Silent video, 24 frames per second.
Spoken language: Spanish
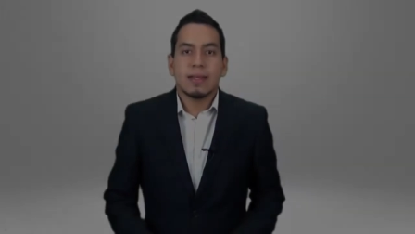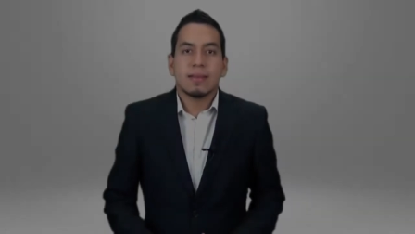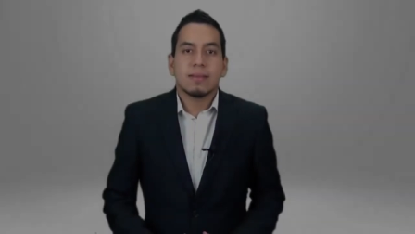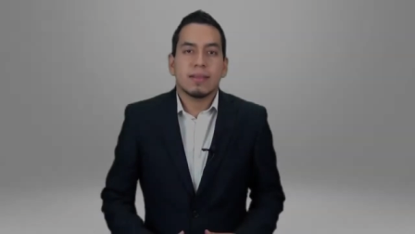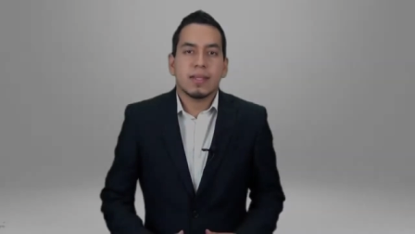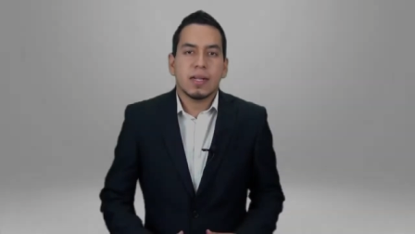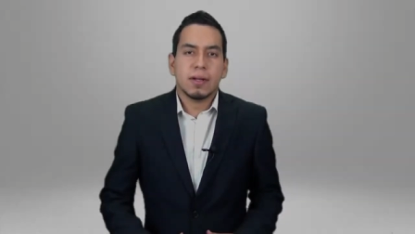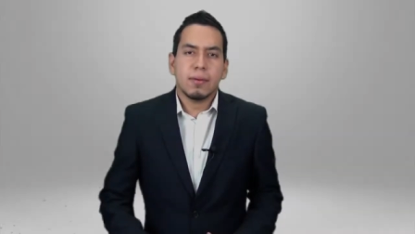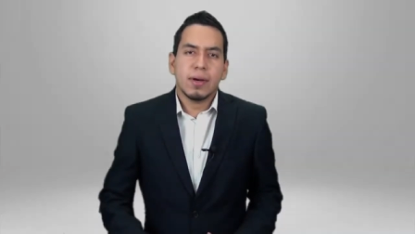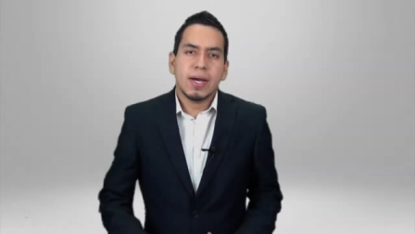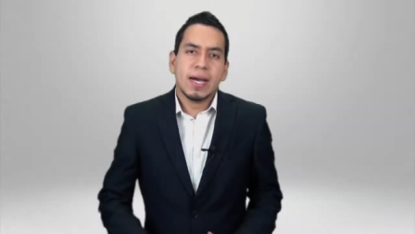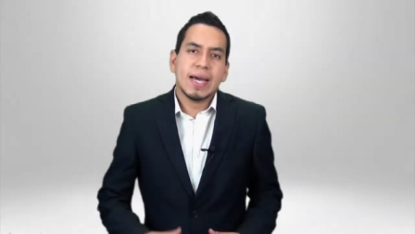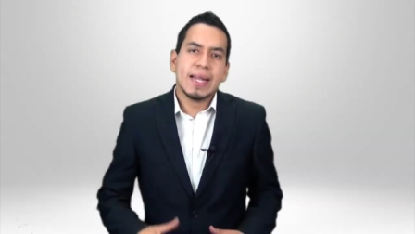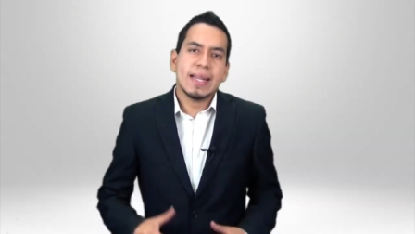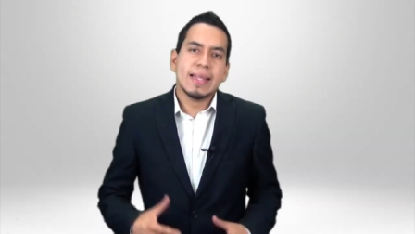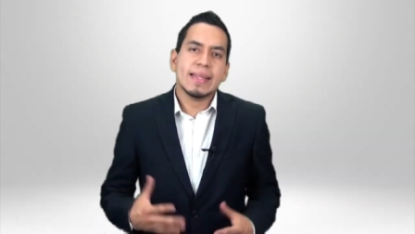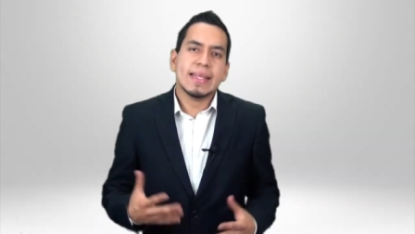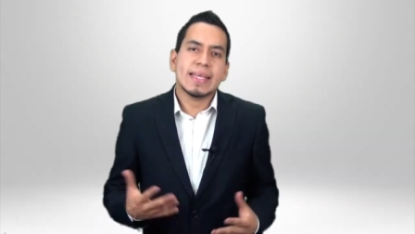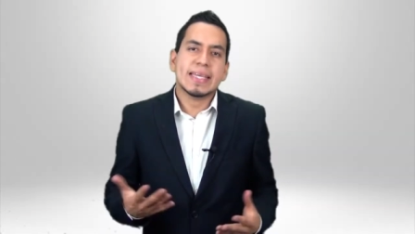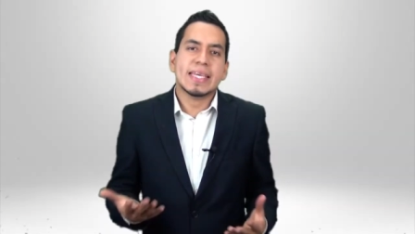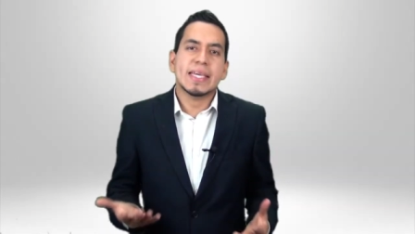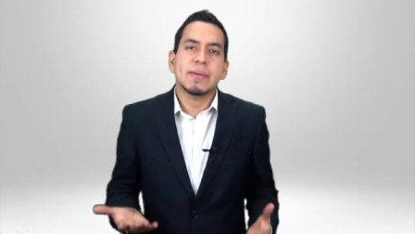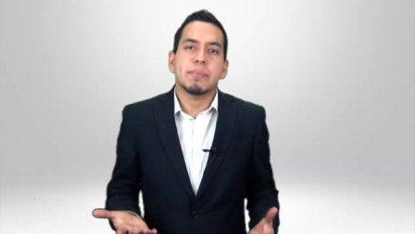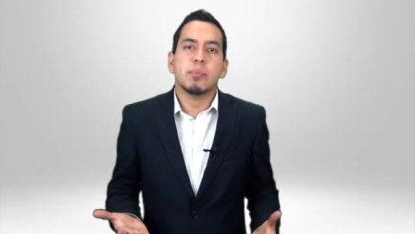Trabajar
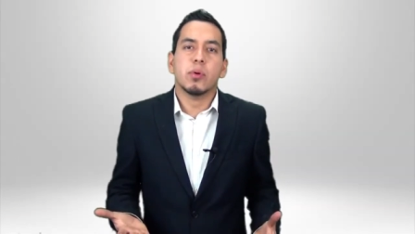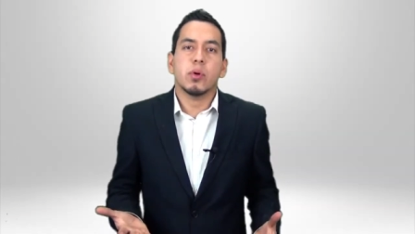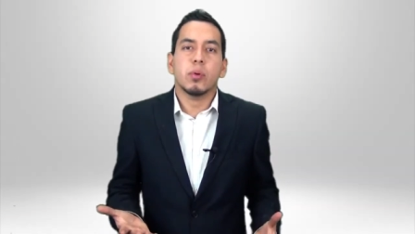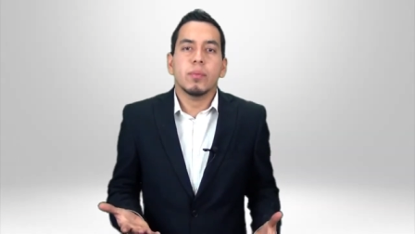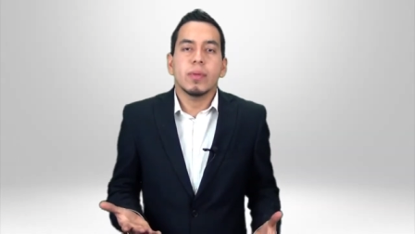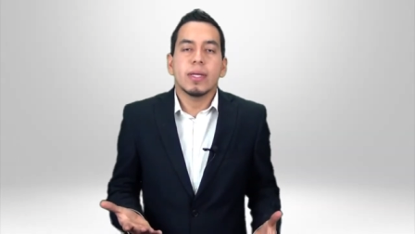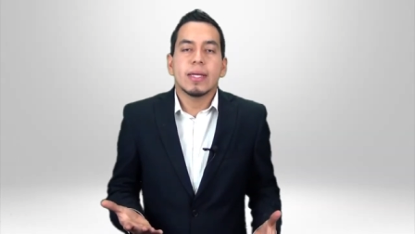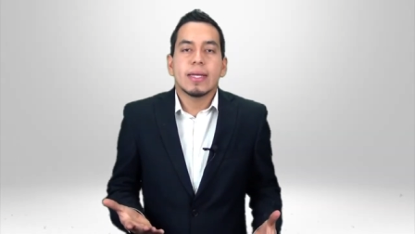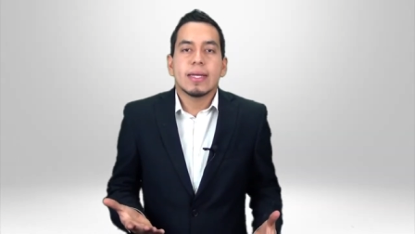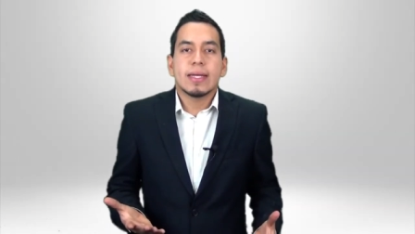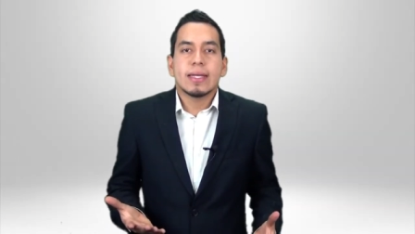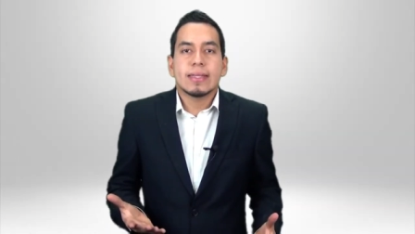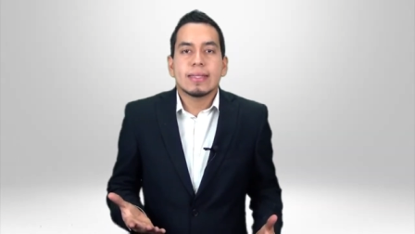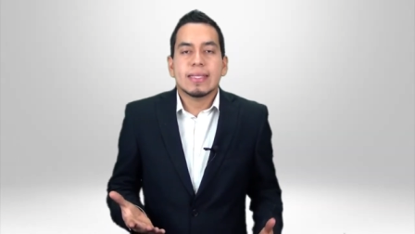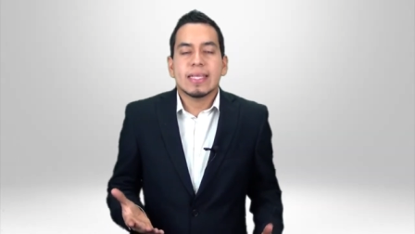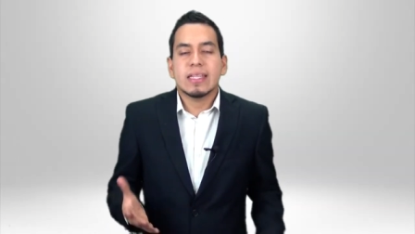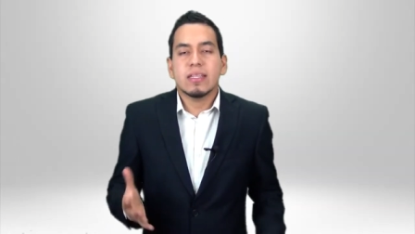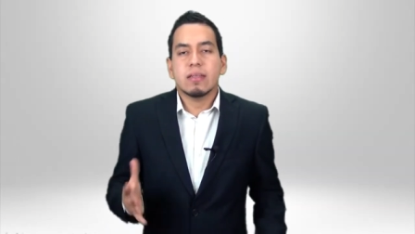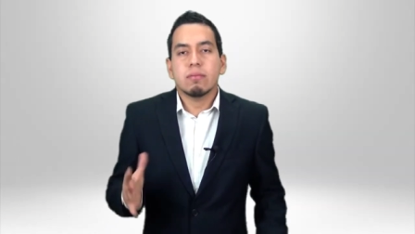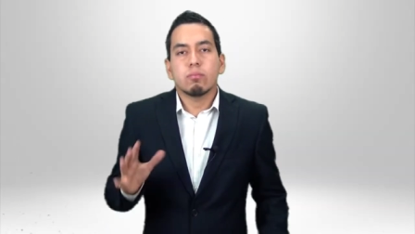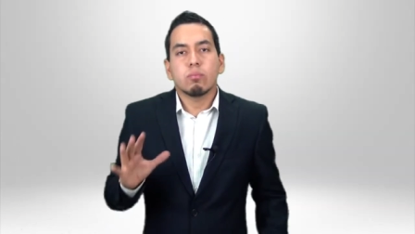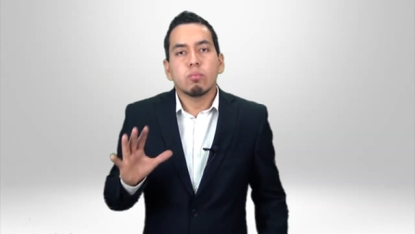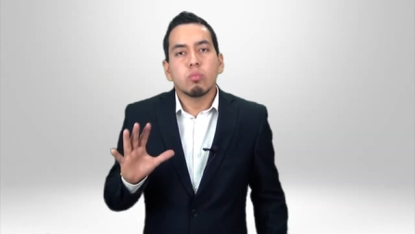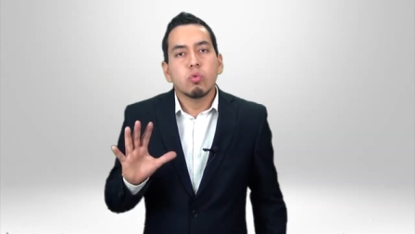en equipo
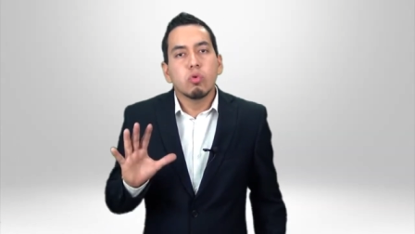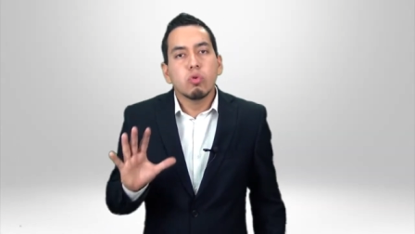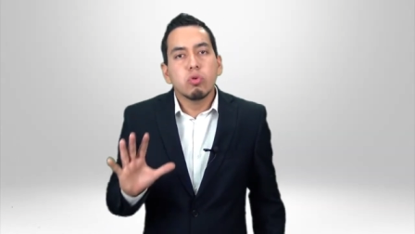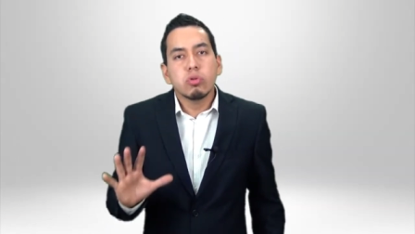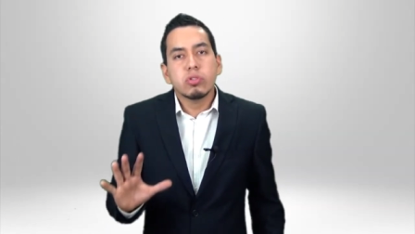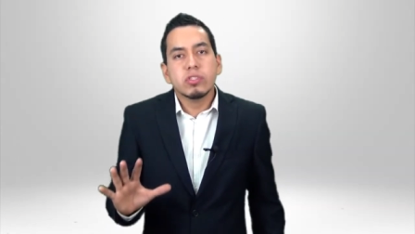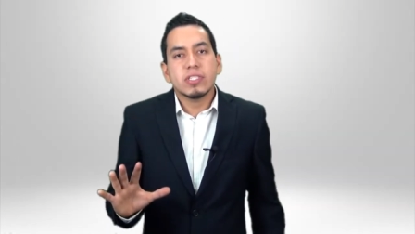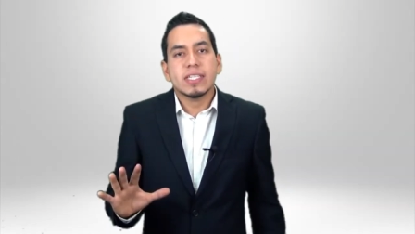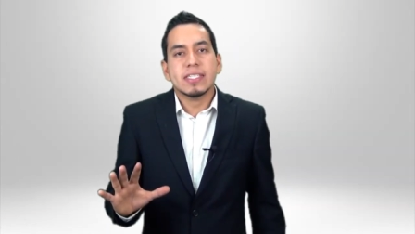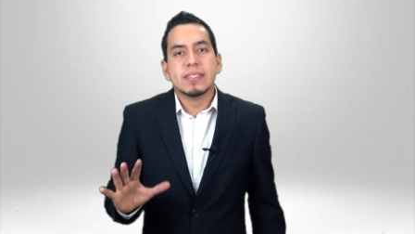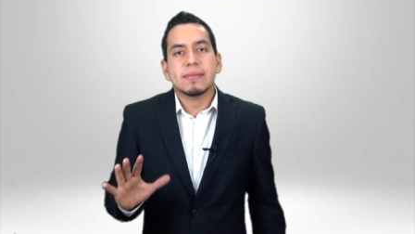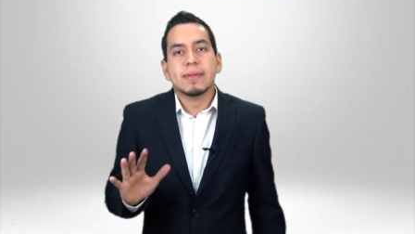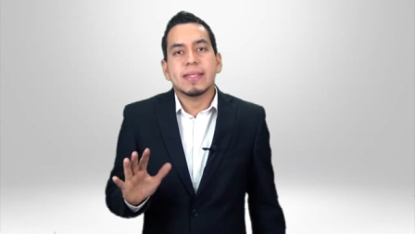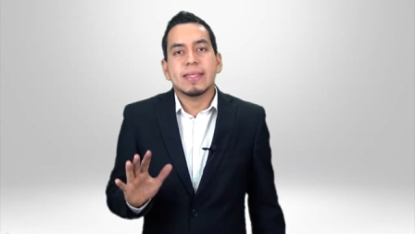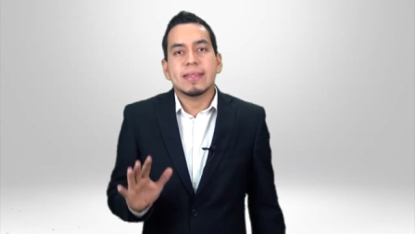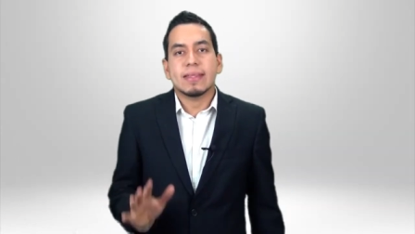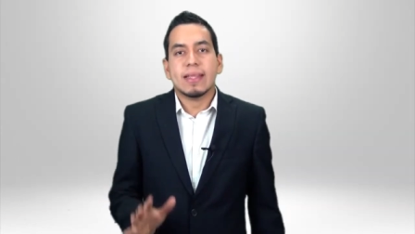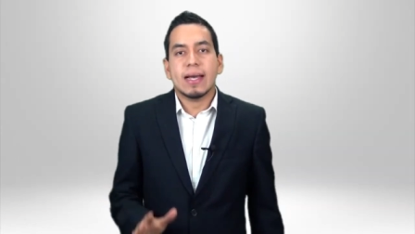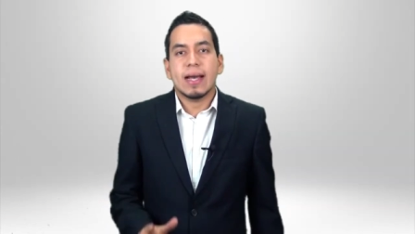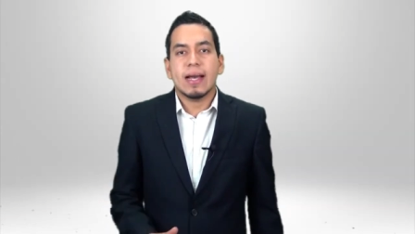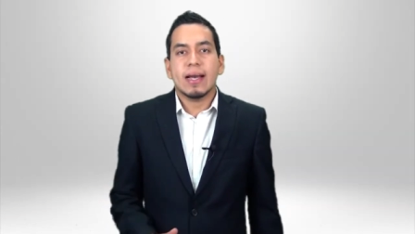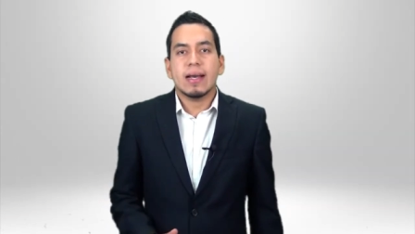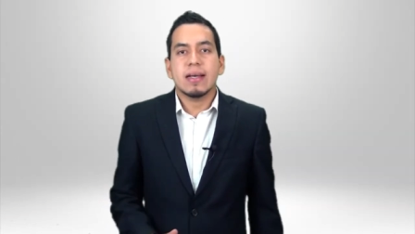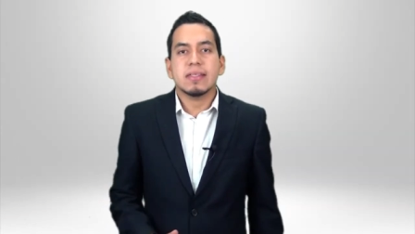tiene muchas
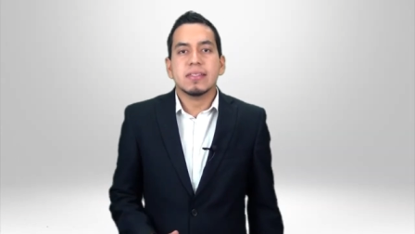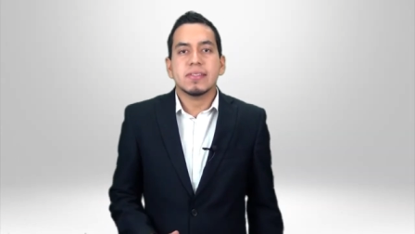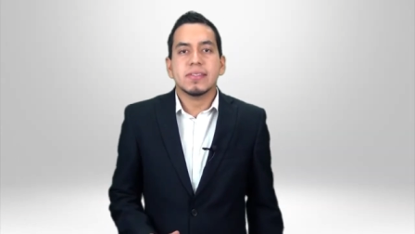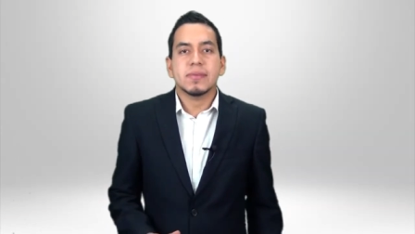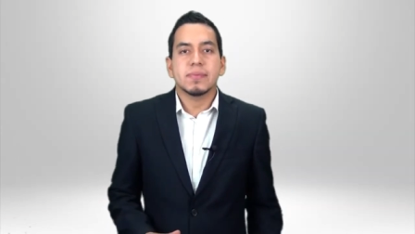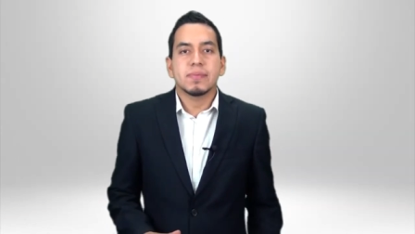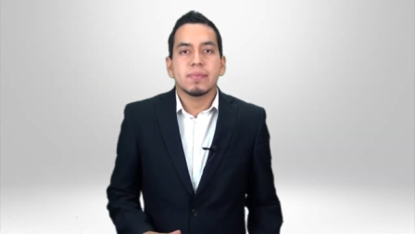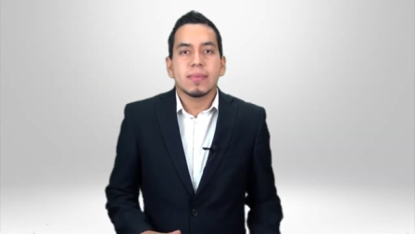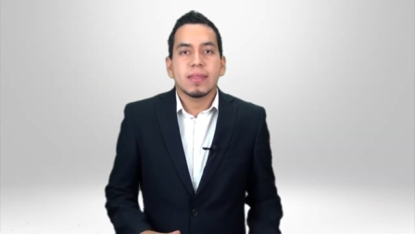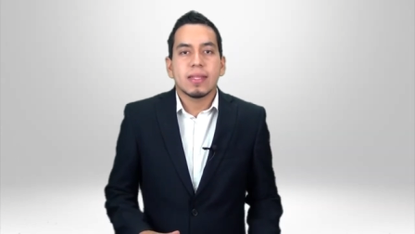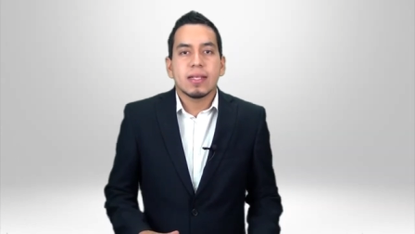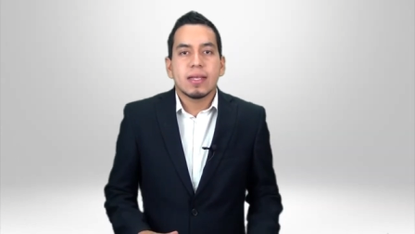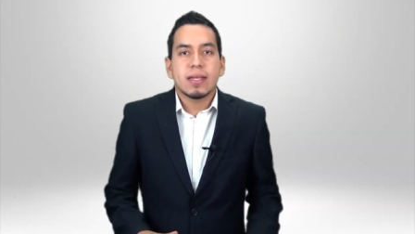ventajas